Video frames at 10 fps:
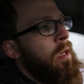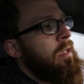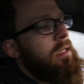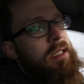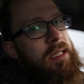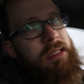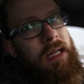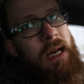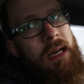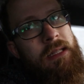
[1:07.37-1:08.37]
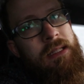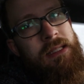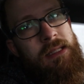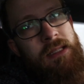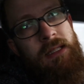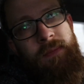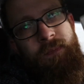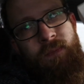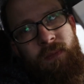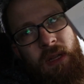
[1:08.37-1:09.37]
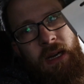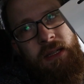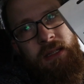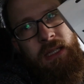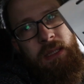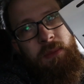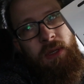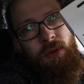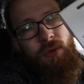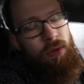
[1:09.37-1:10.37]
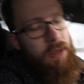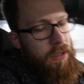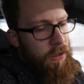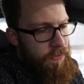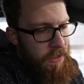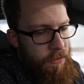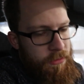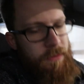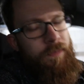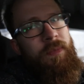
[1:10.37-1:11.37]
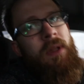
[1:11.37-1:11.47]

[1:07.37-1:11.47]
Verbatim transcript: liegt das daran, dass ich ein Richtmikrofon gekauft habe.